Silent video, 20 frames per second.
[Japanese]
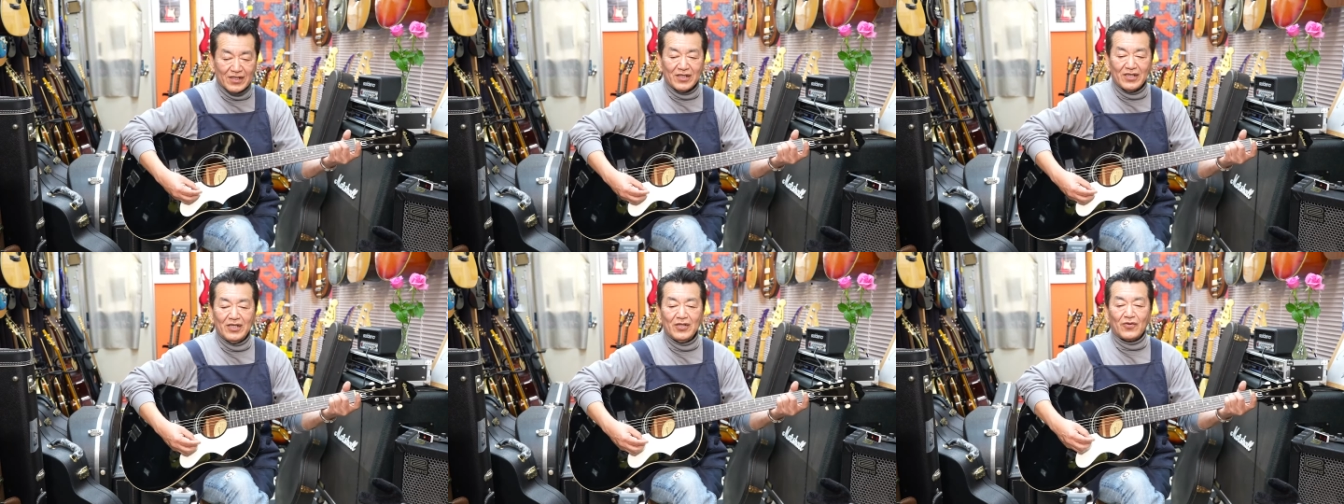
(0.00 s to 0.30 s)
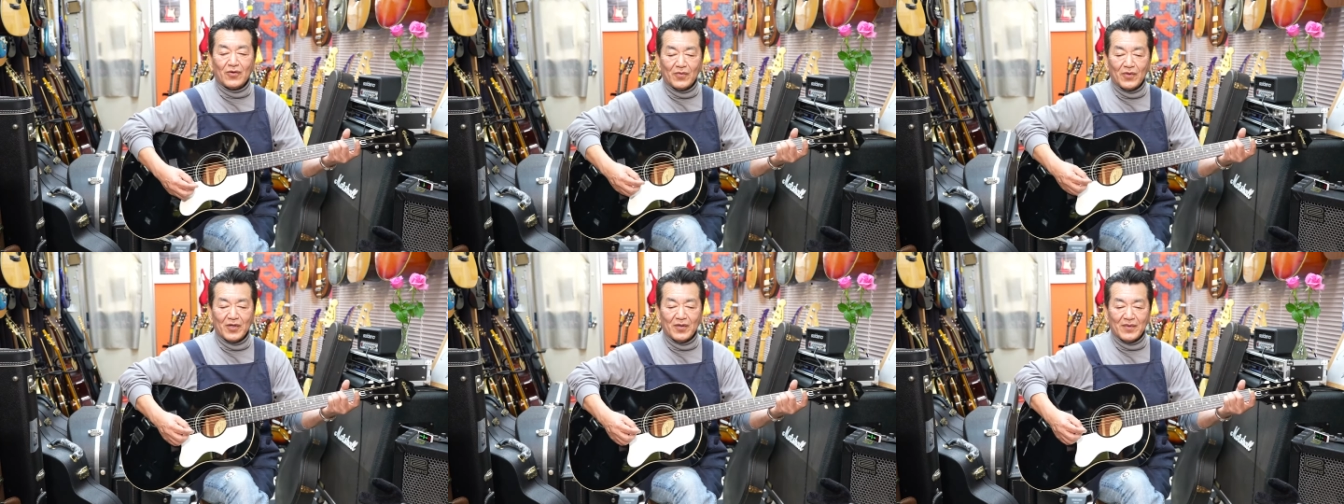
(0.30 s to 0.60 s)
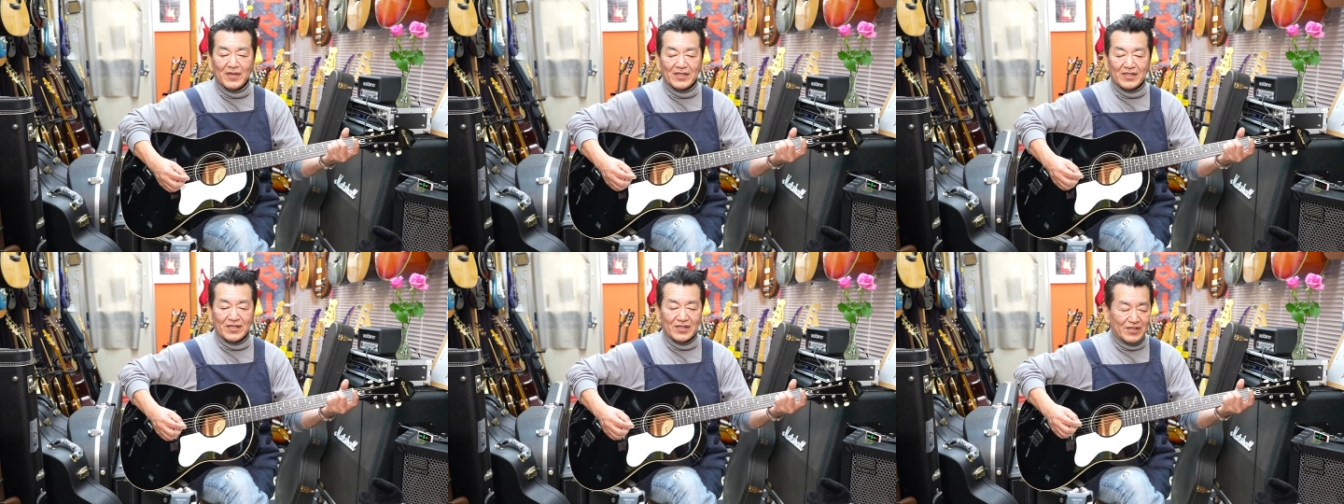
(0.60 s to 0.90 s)
いいと思い
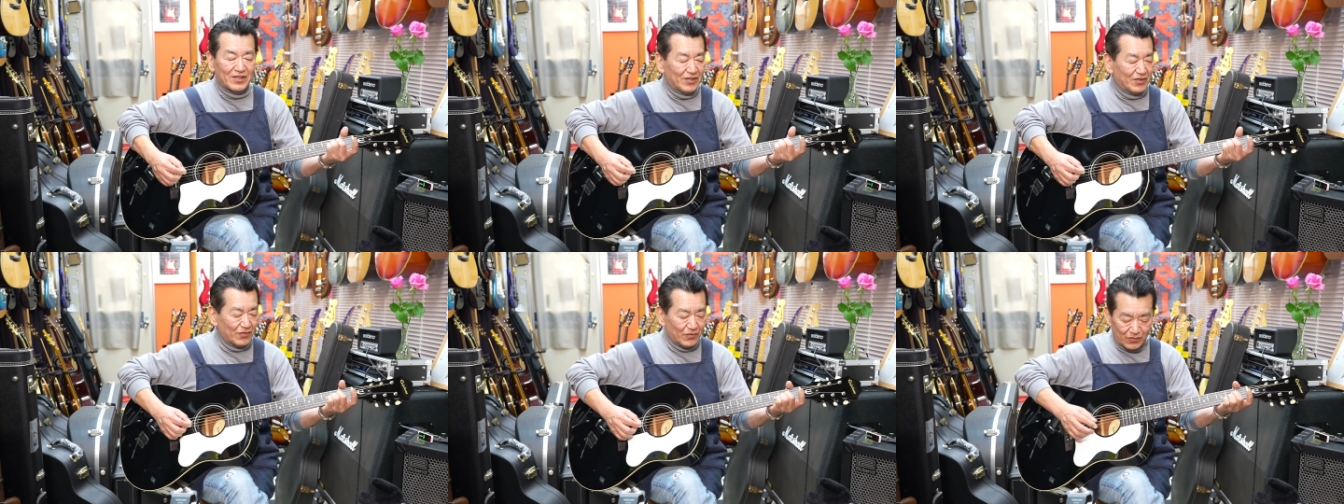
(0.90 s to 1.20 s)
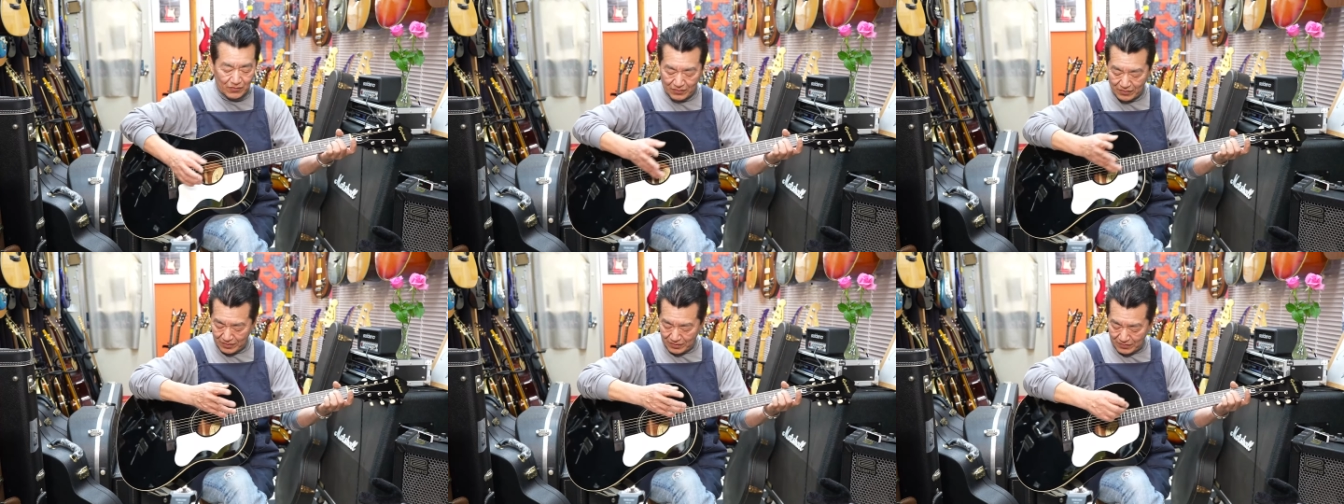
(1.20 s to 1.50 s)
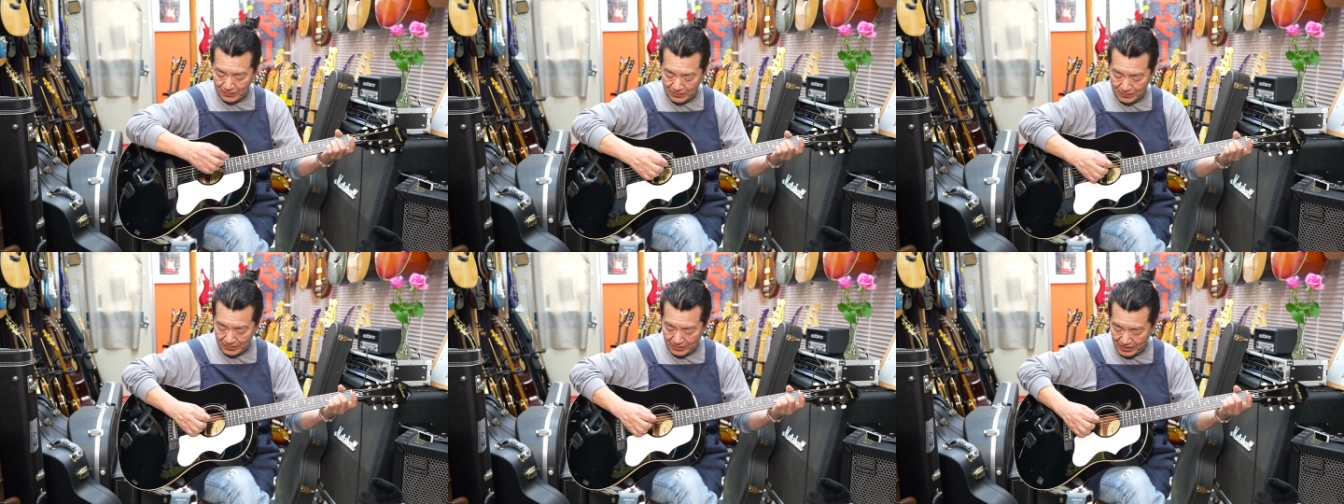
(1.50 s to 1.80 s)
ますちょっと
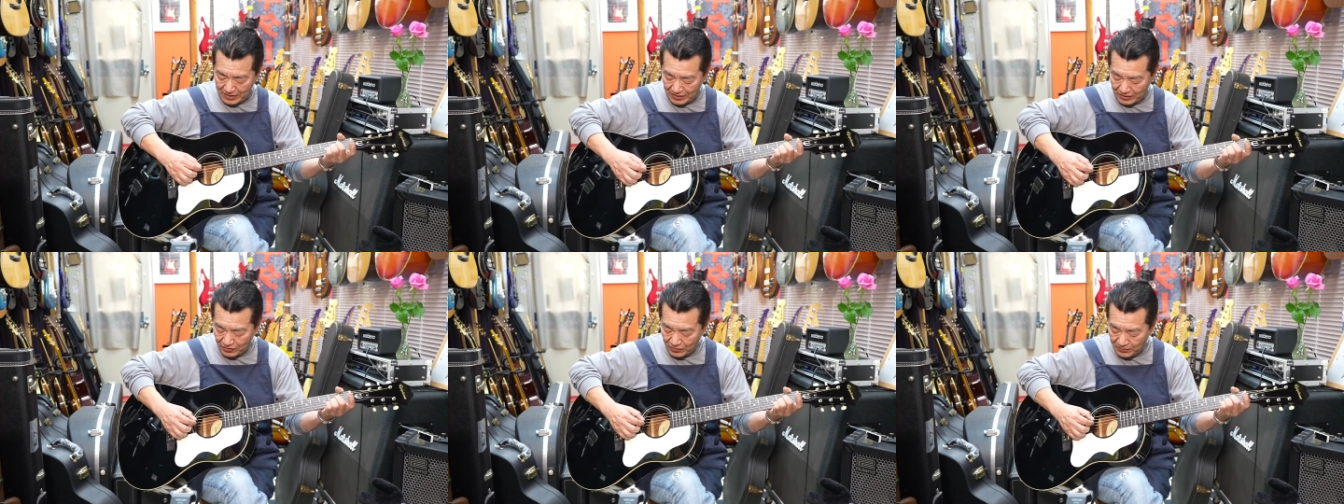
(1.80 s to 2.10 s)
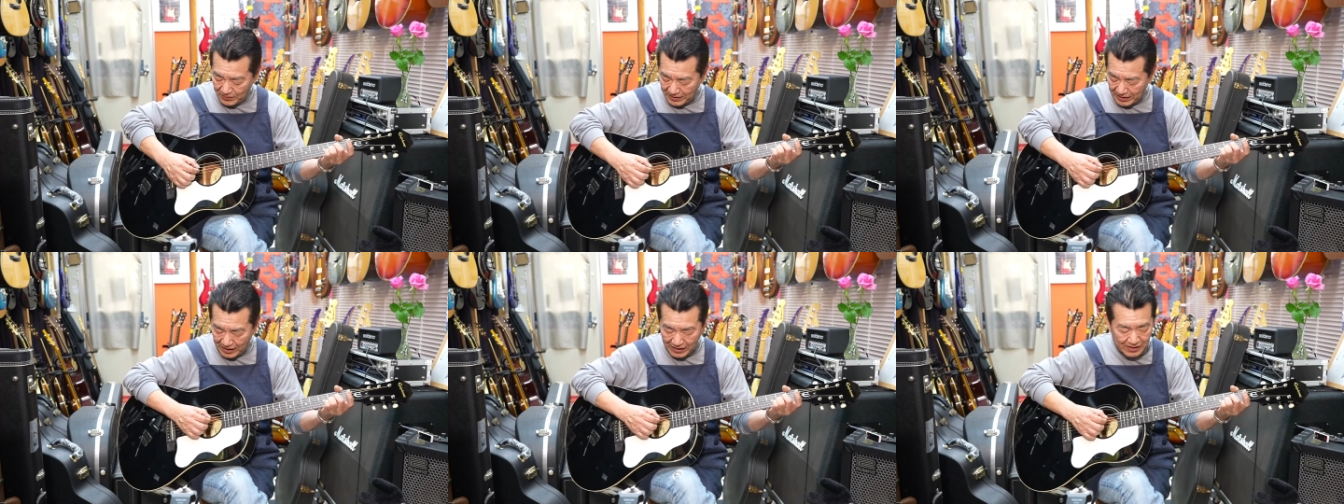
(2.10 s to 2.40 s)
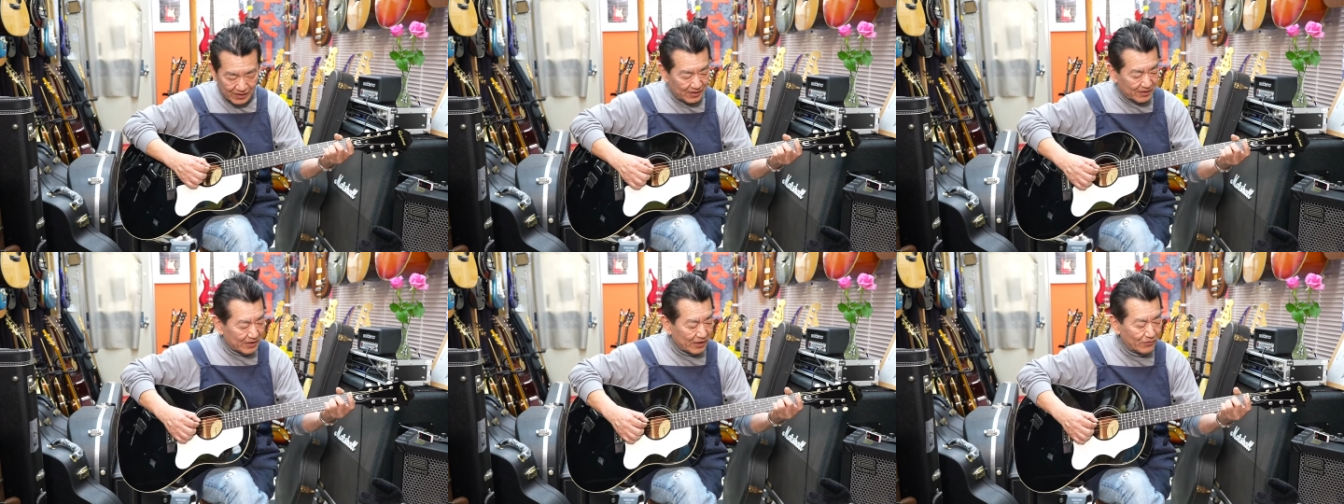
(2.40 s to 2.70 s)
指で
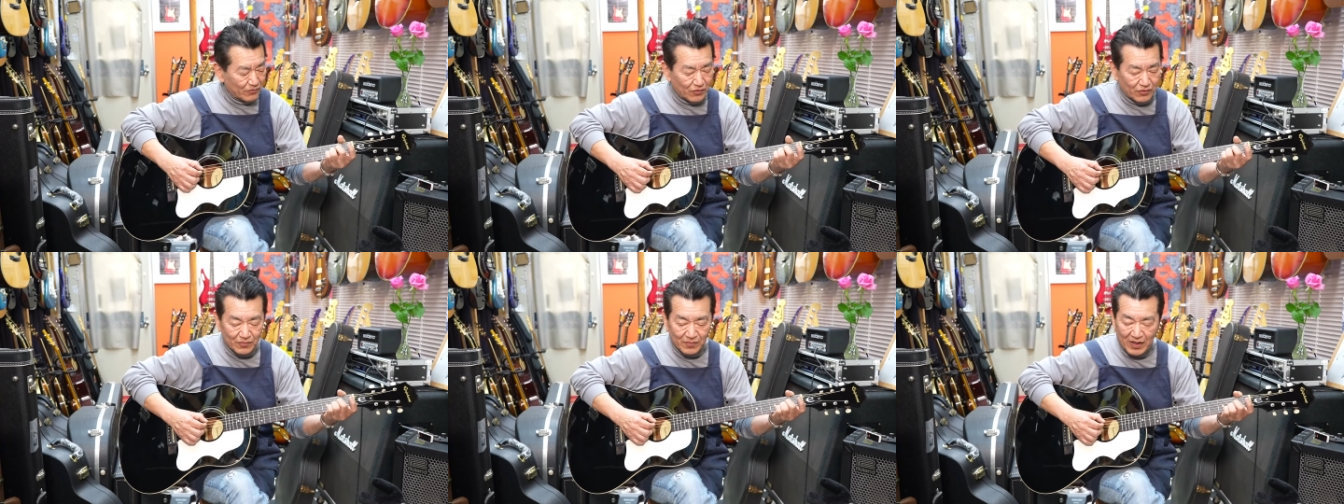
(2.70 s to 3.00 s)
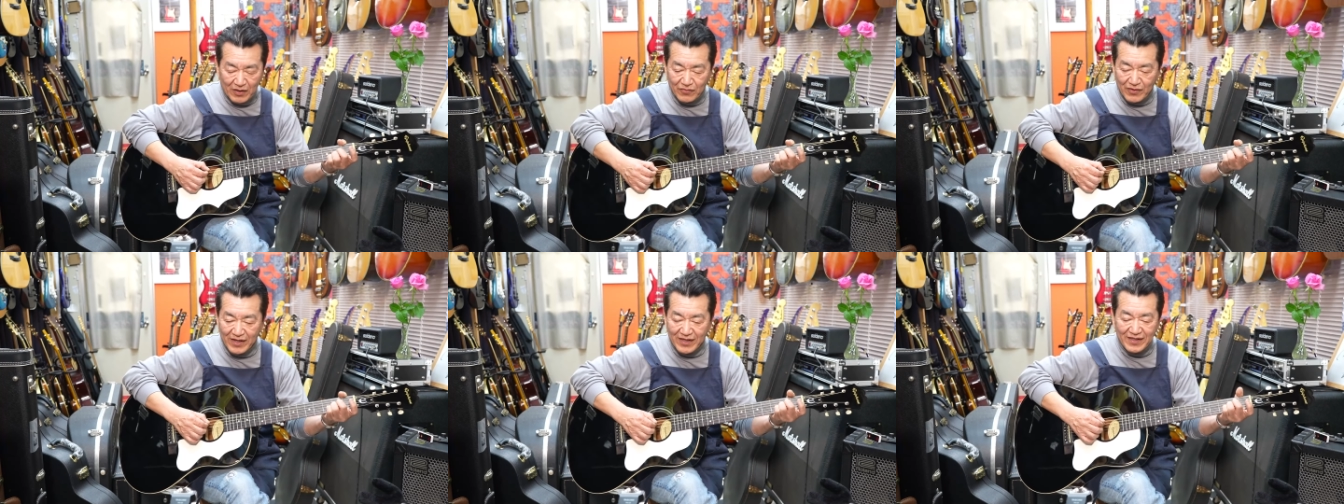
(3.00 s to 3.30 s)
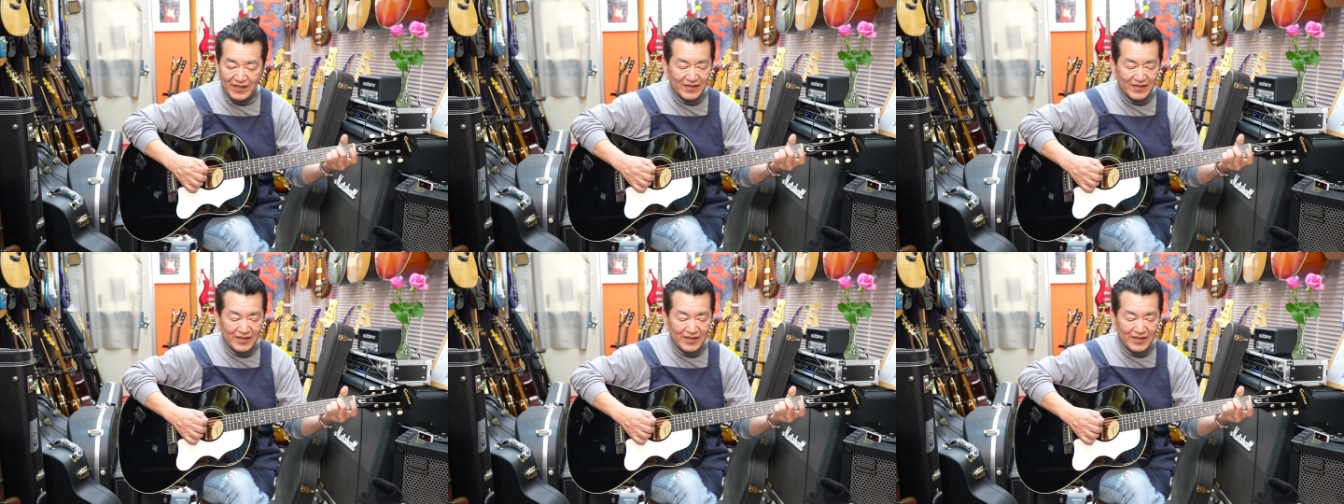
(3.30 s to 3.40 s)
サウンドル真上